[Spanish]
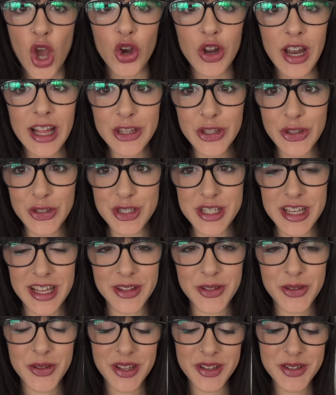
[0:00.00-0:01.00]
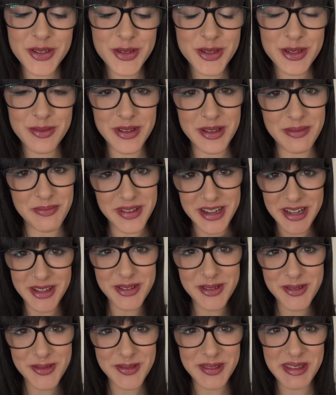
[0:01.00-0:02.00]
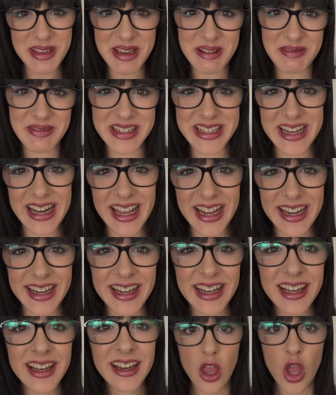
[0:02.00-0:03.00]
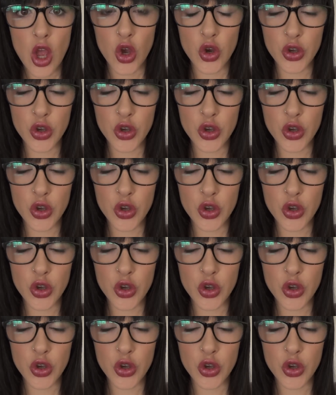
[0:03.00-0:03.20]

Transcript: Hola a todos y a todas, bienvenidos un día más al canal.